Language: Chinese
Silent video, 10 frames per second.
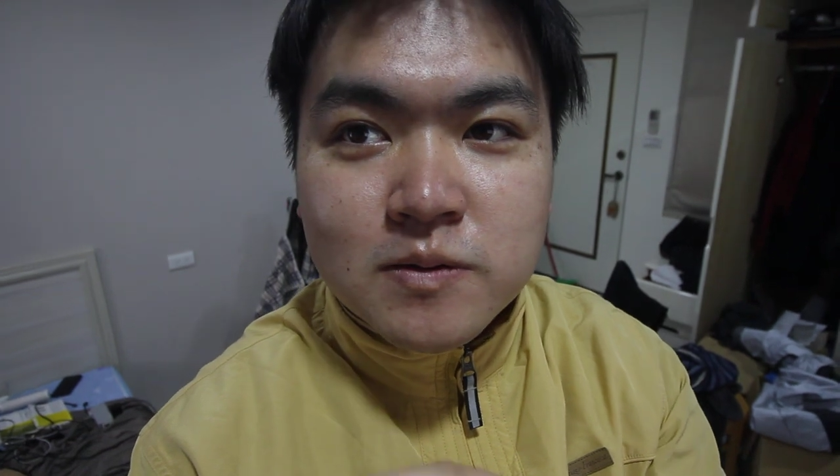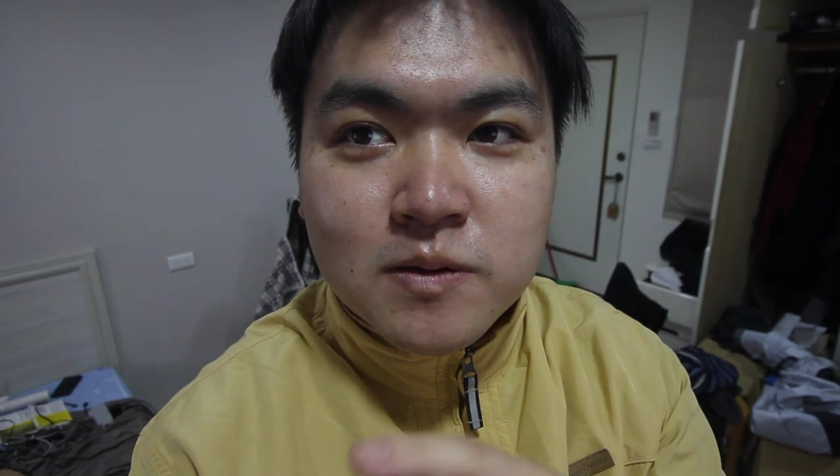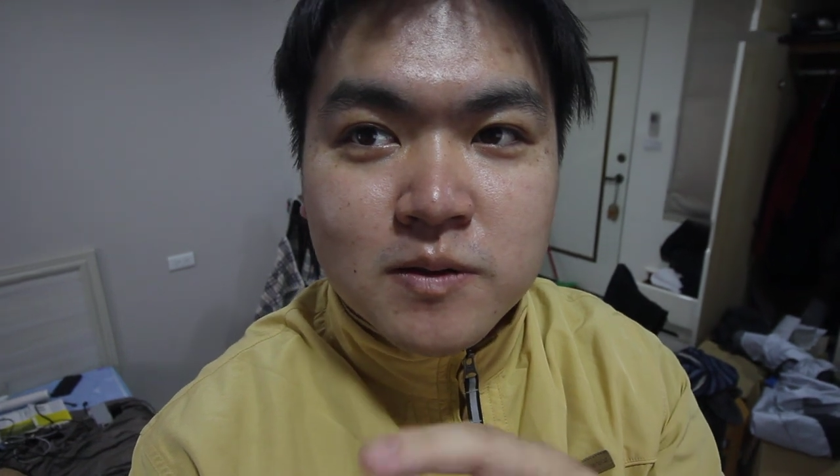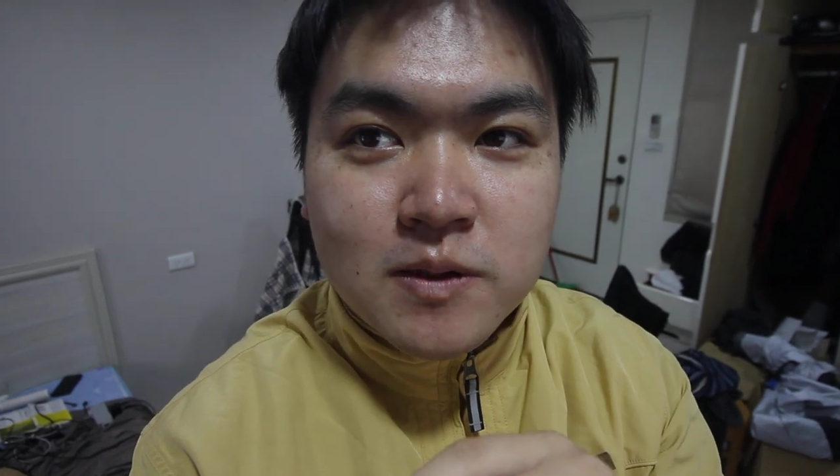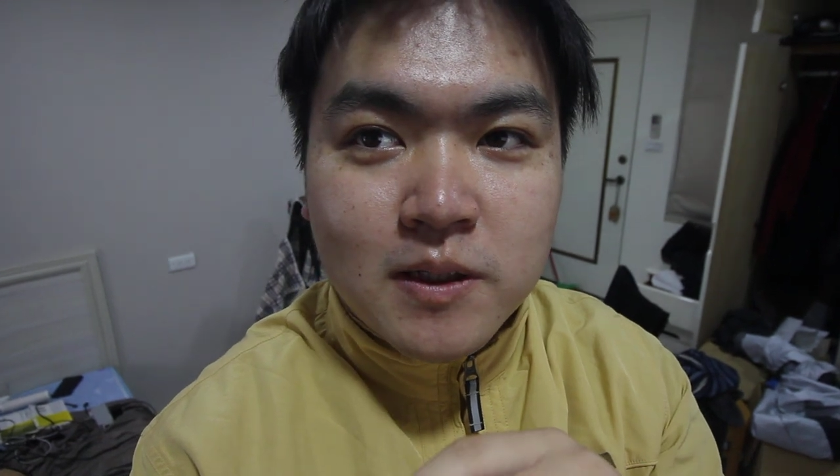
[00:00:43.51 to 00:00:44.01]

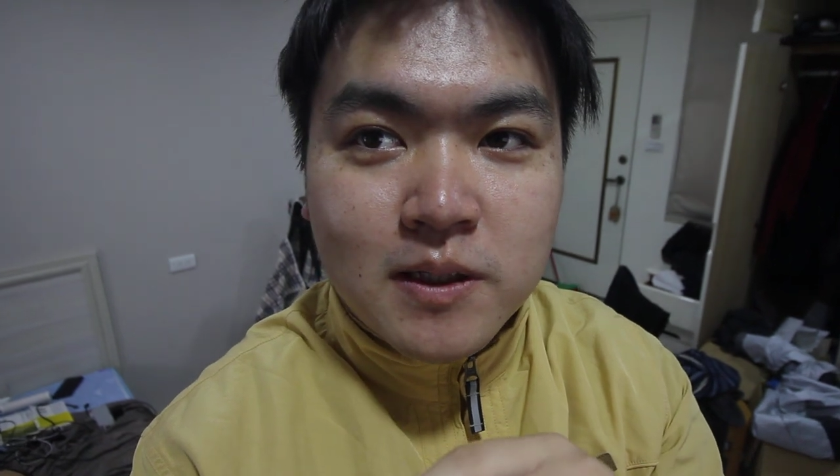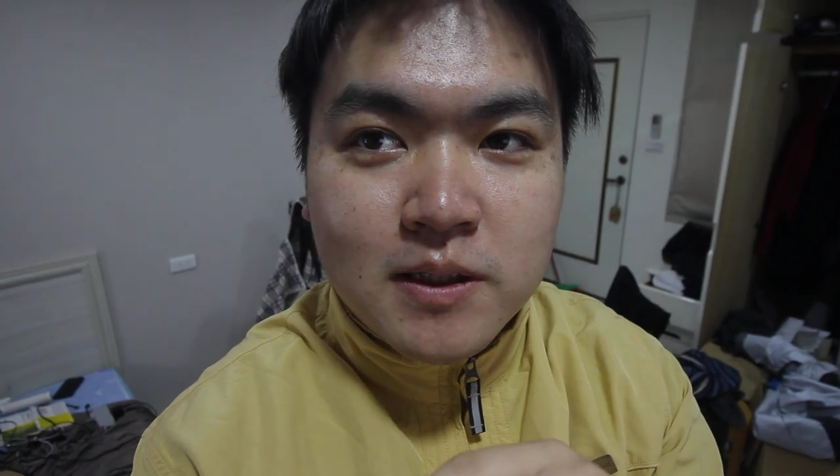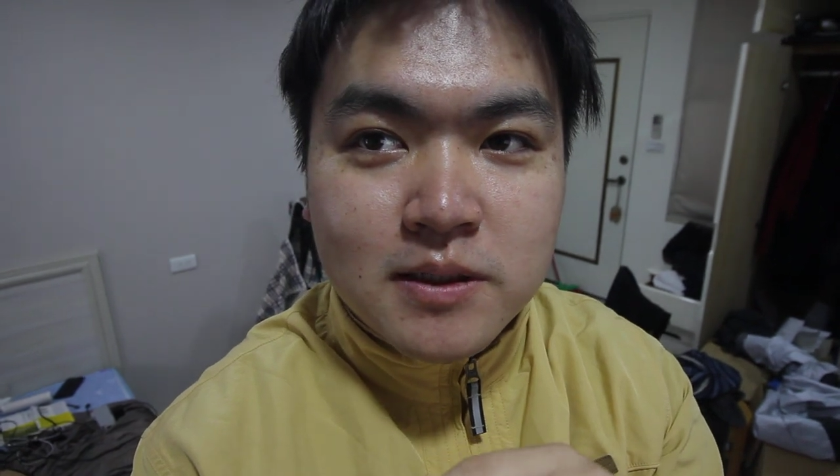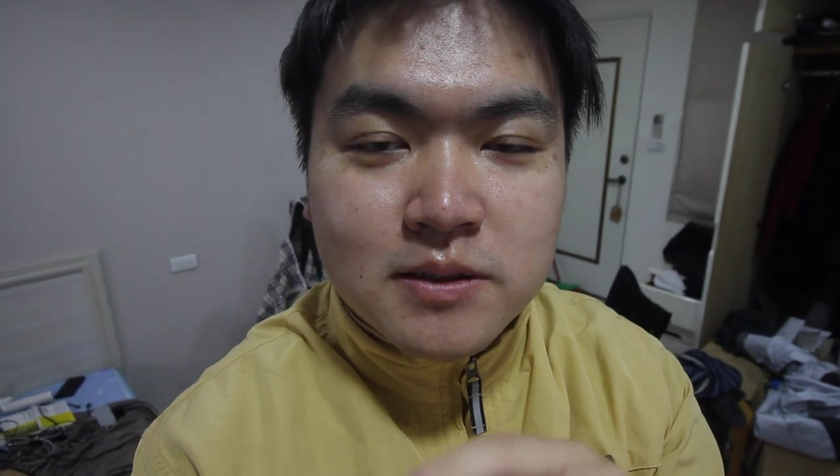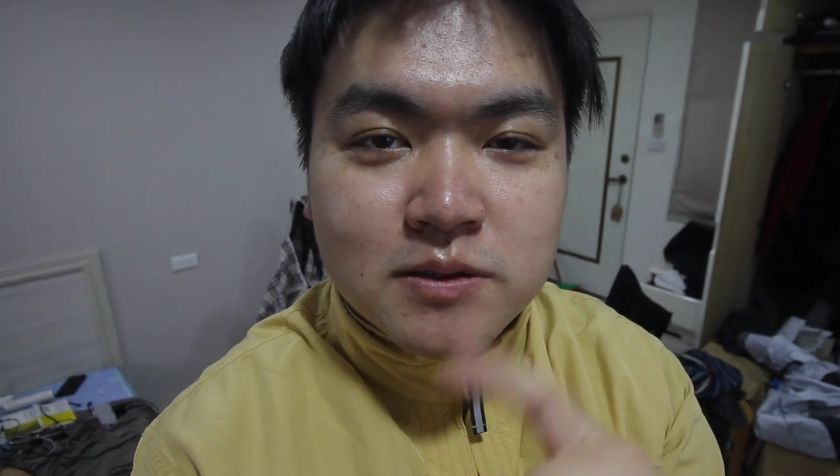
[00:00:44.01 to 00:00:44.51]
昨
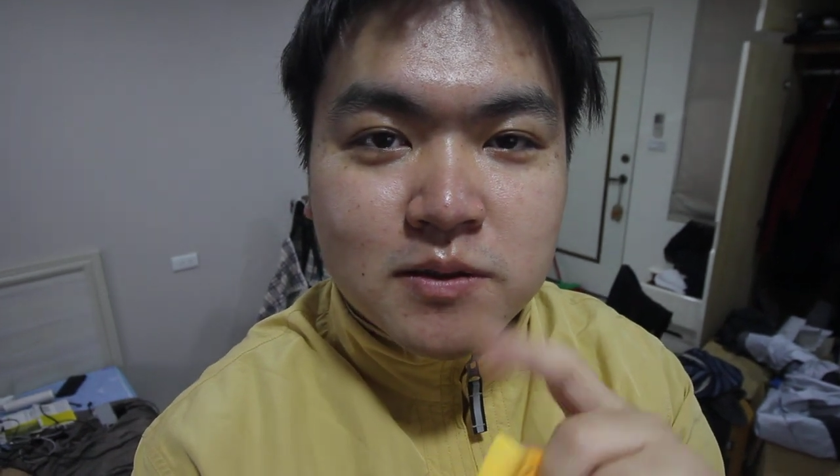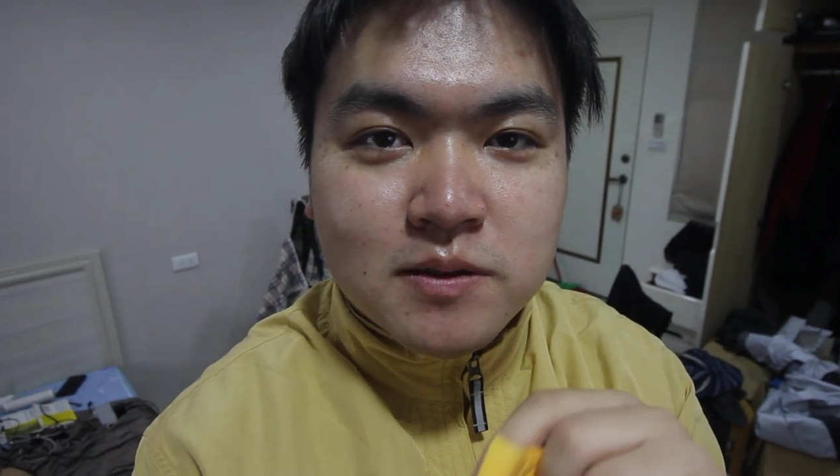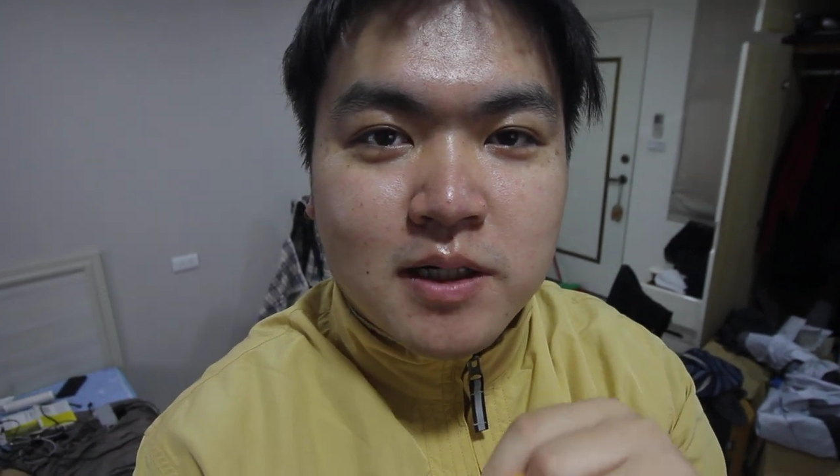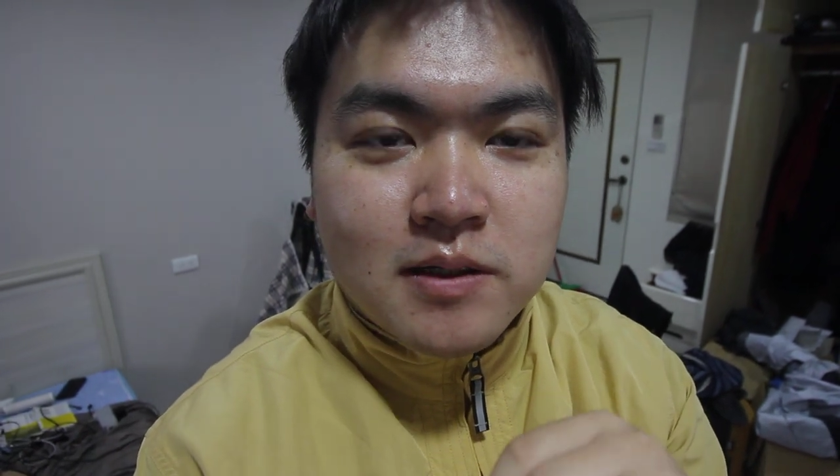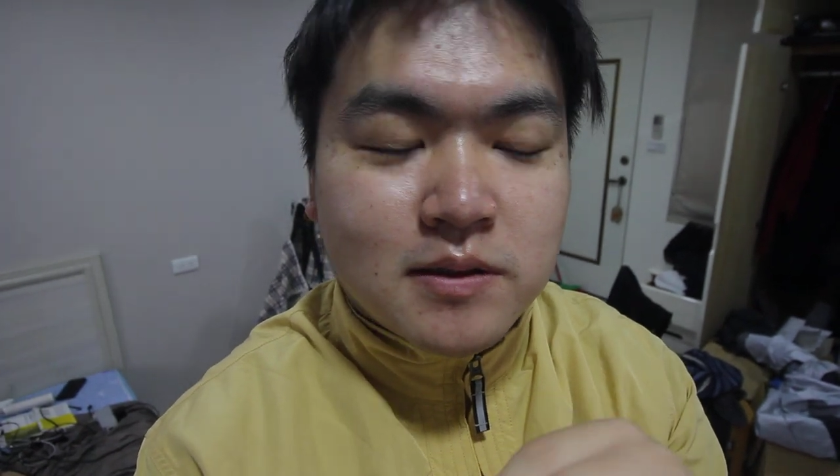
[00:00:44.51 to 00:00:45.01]
天收
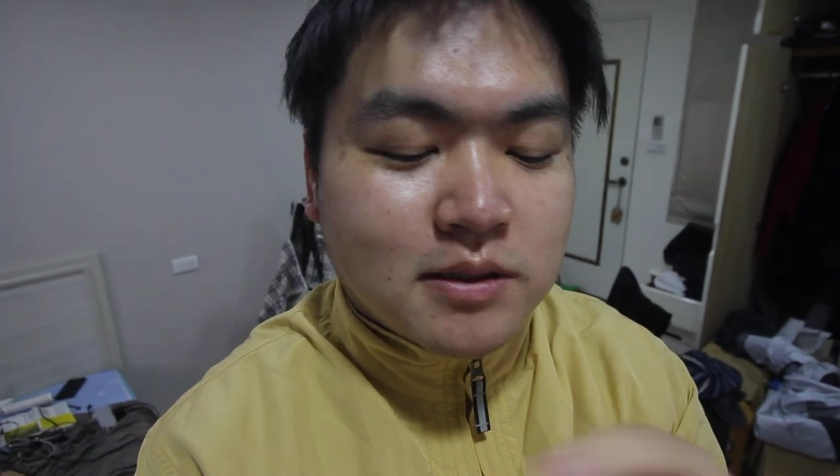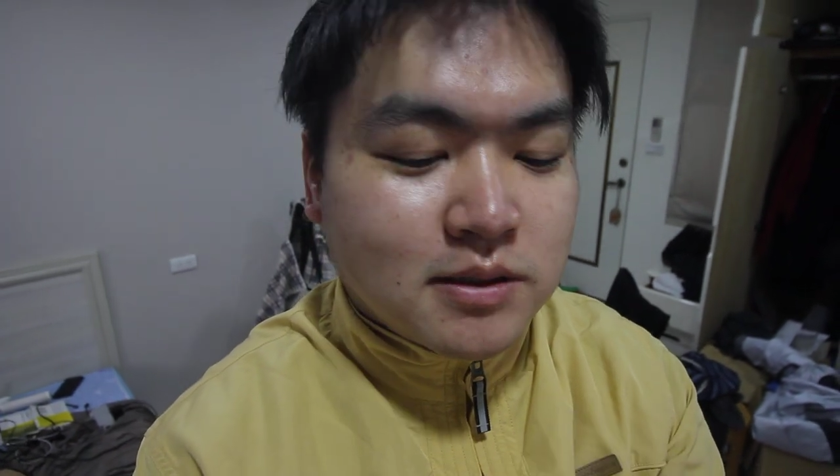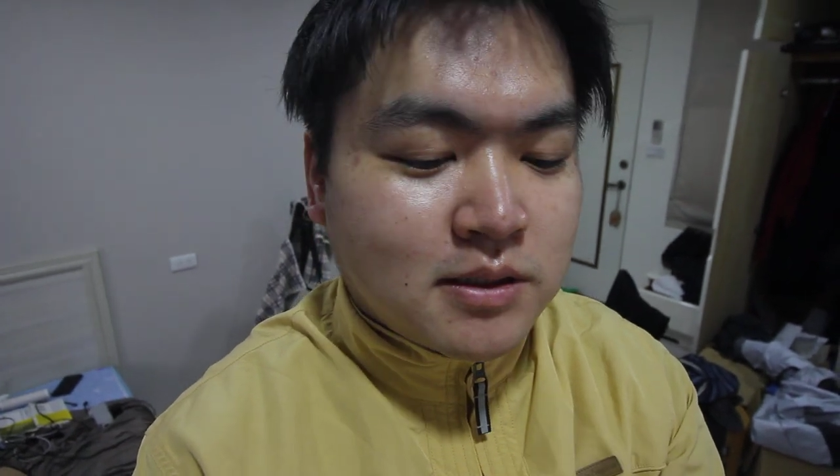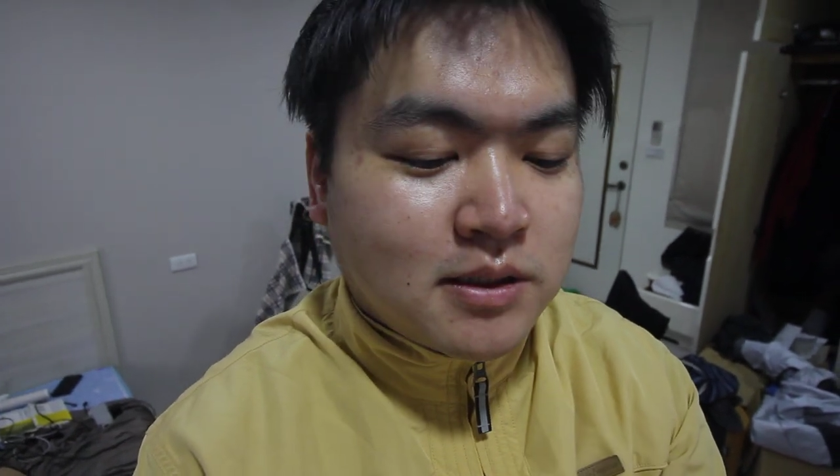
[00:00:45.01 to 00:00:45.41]
到的，